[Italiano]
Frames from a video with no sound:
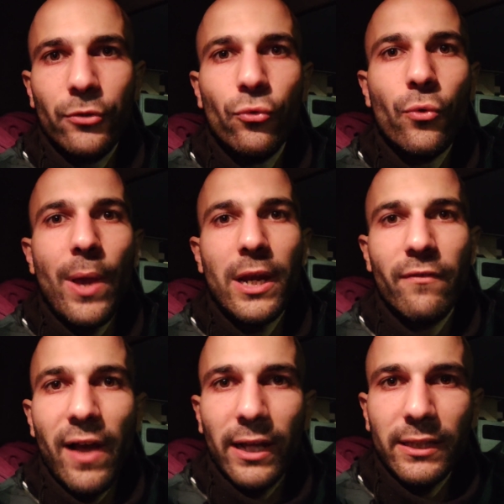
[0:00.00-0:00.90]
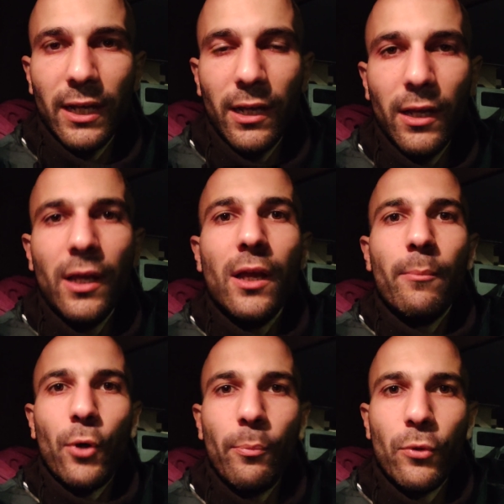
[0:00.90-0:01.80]
Dunque è arrivata
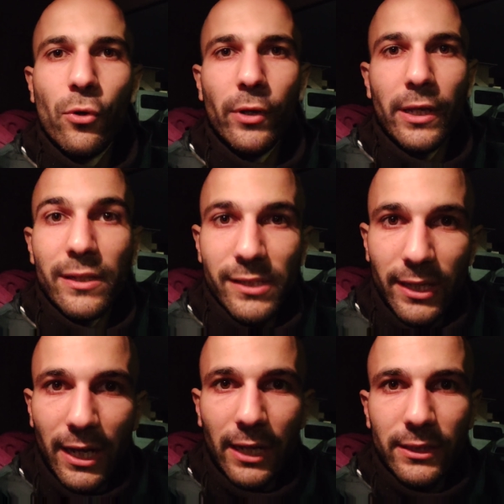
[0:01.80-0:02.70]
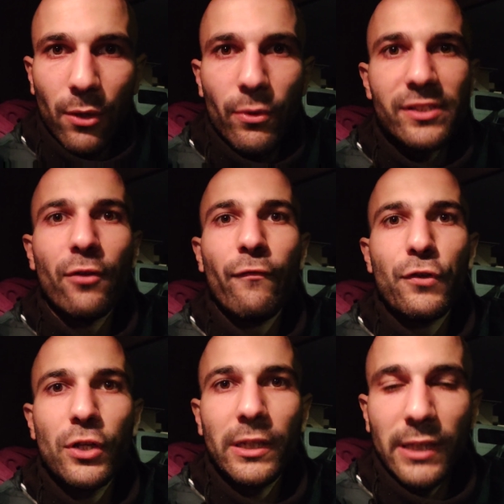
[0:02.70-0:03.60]
proprio in serata questa
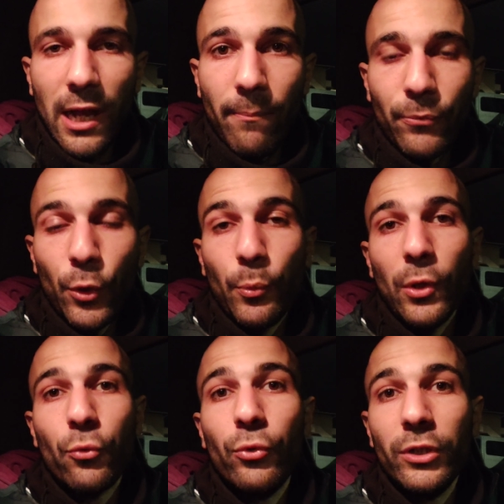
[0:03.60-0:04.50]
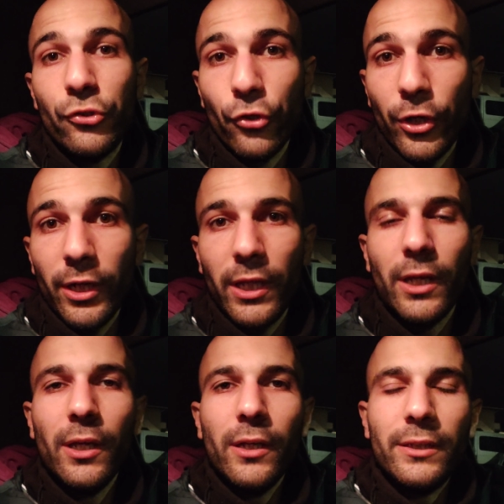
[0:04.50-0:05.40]
ufficialità dopo alcuni giorni
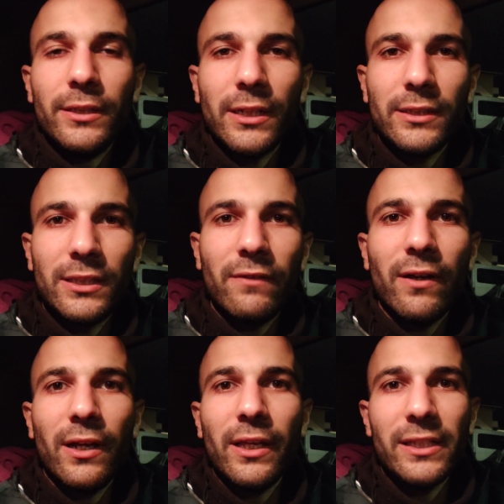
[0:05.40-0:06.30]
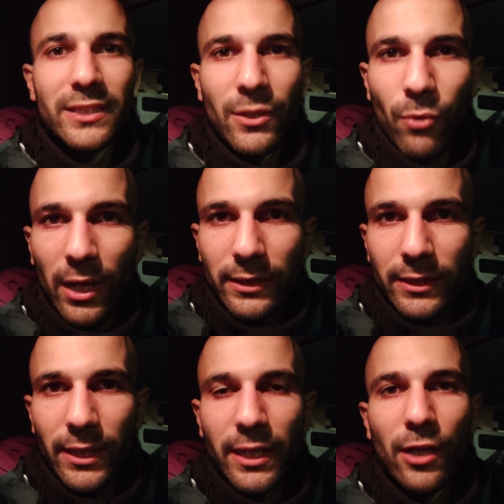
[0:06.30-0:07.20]
di trattativa
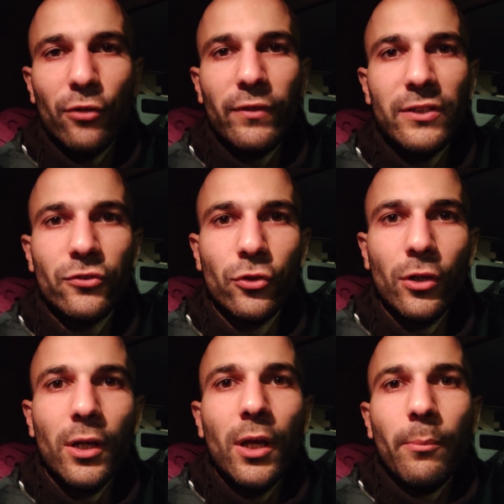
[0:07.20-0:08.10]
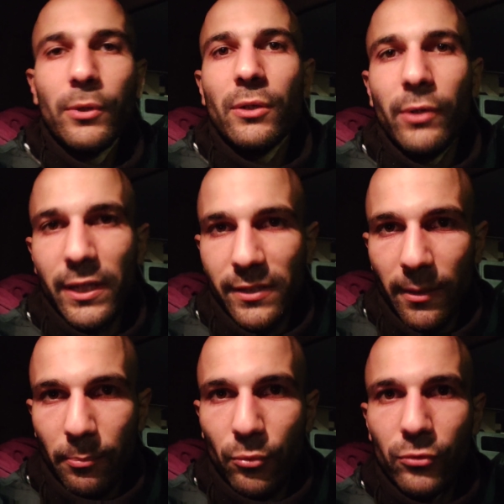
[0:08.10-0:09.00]
estenuante che hanno visto protagonisti
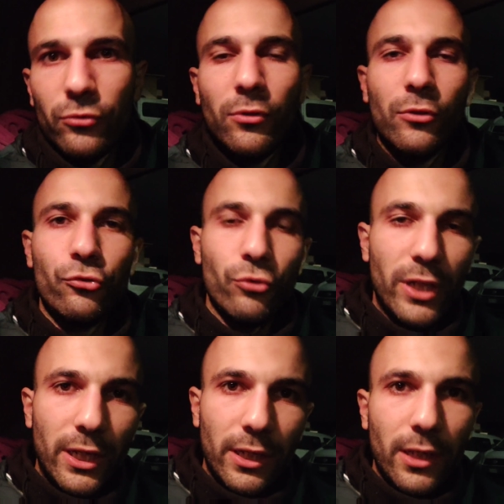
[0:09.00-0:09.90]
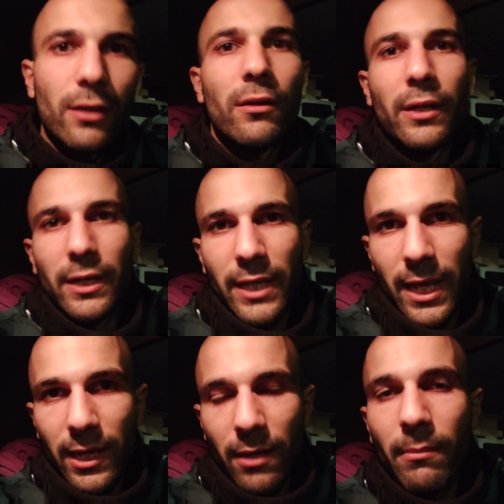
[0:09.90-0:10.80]
appunto Giulini,
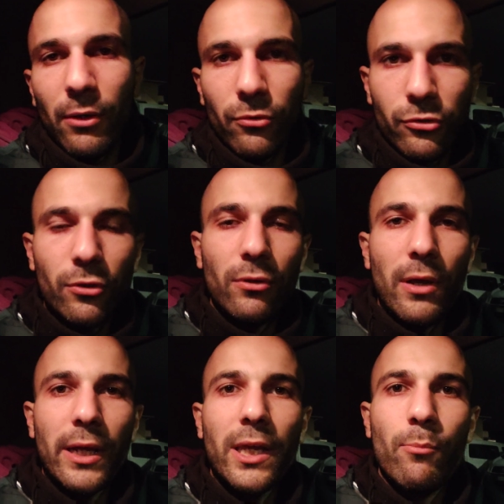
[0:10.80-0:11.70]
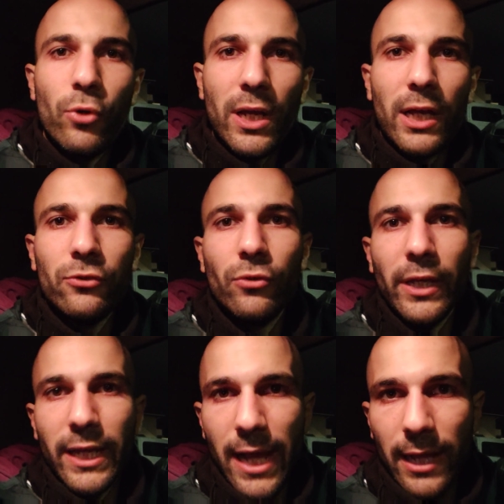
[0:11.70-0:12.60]
Ranieri, ma non solo, anche Bonato
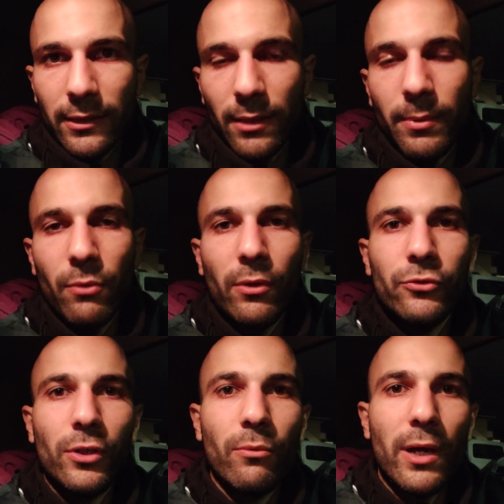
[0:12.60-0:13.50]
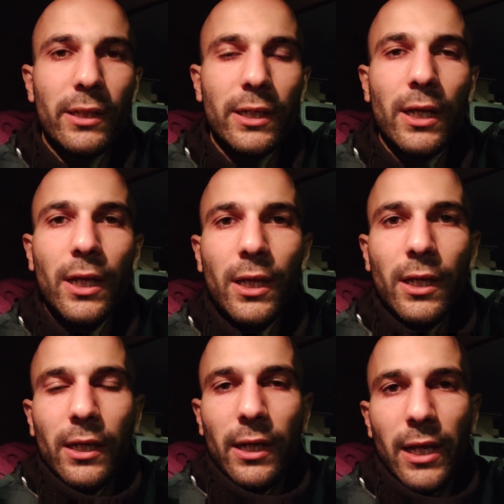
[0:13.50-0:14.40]
e Catte per quanto riguarda
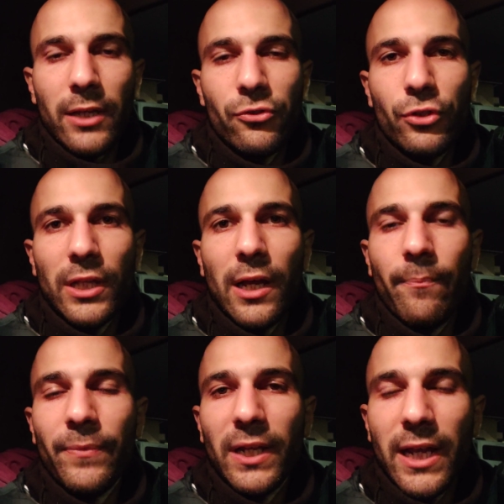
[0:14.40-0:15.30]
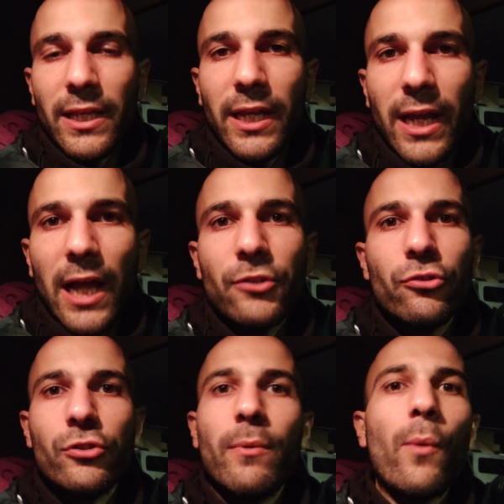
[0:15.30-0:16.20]
la società del Cagliari Calcio.
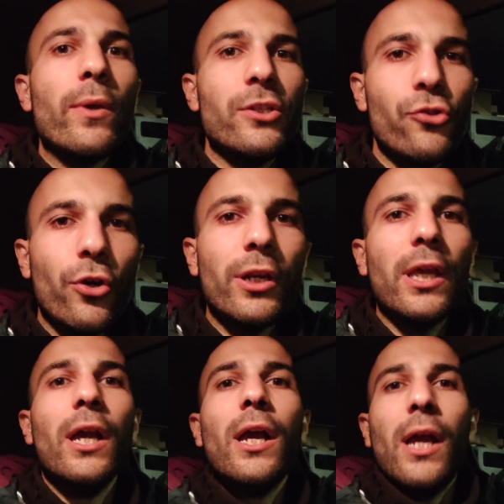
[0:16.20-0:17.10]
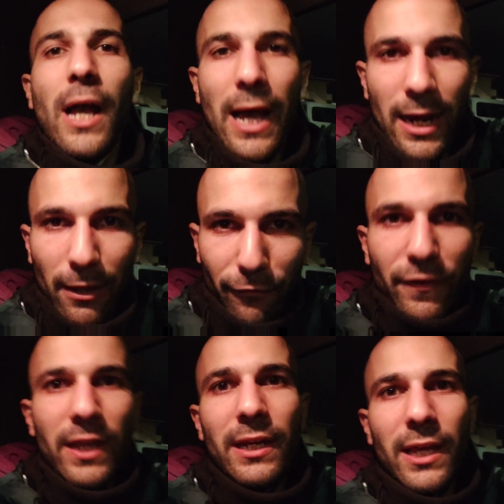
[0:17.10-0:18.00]
Insomma, in questi giorni alla
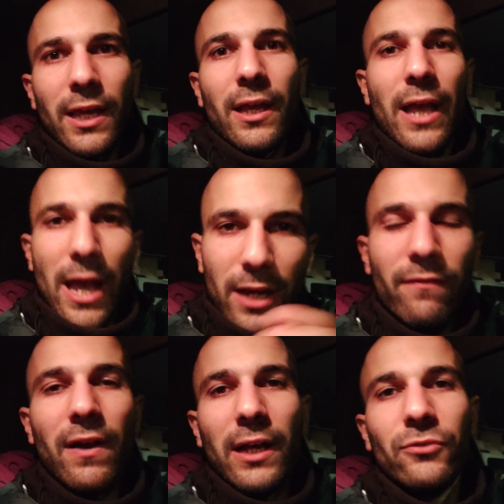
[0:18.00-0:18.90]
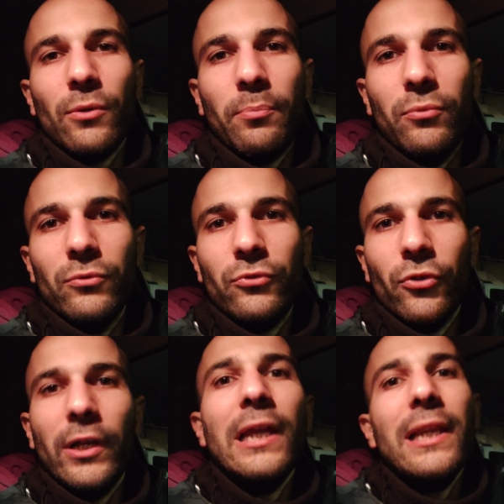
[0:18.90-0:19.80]
fine è arrivato
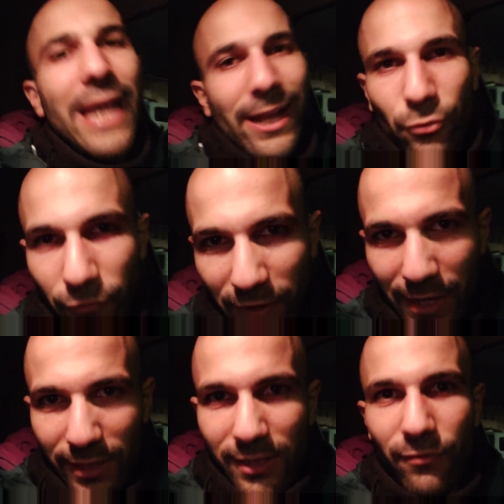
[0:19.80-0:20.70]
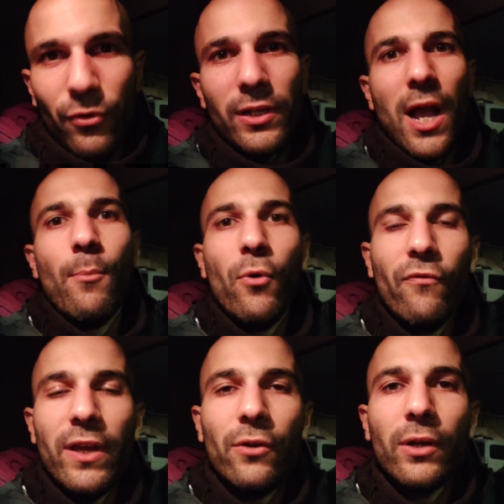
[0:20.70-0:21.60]
appunto il lieto fine, se vogliamo,
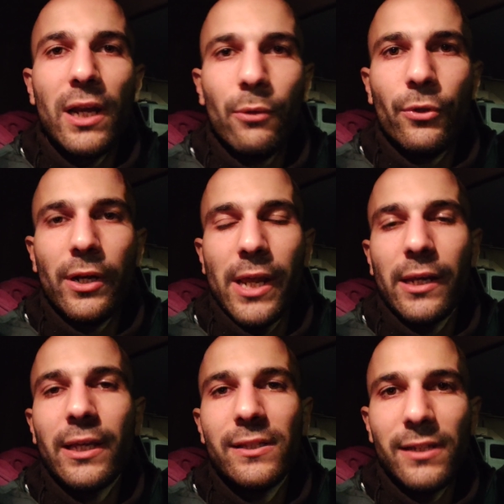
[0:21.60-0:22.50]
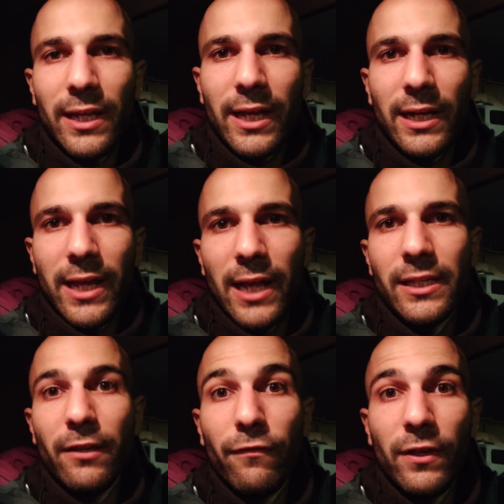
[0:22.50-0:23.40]
ovvero Claudio Ranieri che si lega al
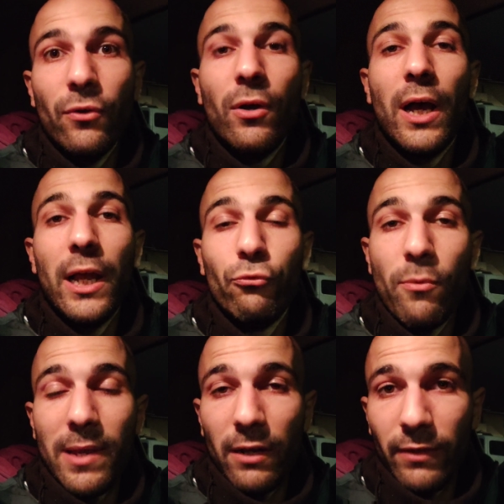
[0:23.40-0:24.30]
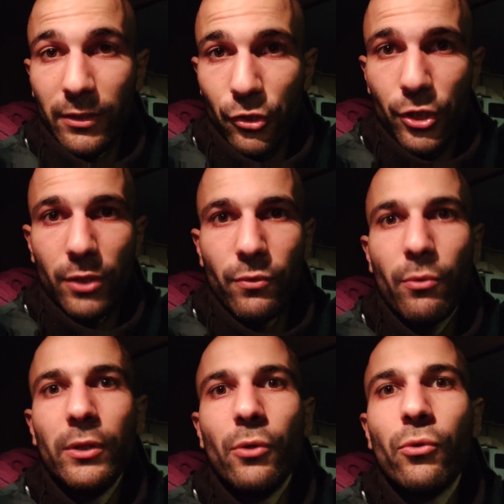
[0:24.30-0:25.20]
Cagliari fino al 2025,
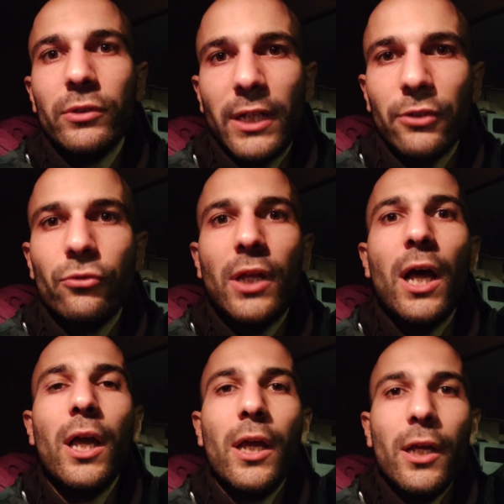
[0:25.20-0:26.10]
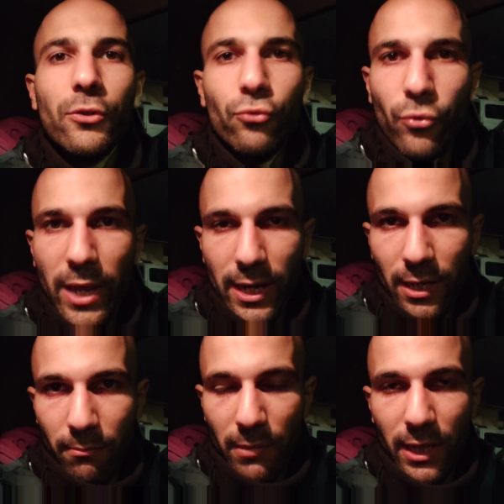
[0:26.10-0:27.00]
quindi un contratto da due
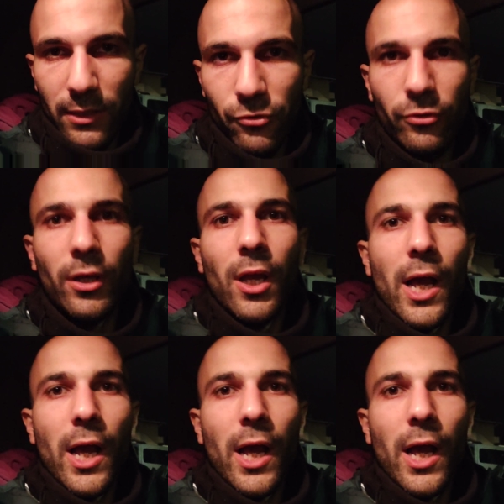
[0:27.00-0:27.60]
anni e mezzo.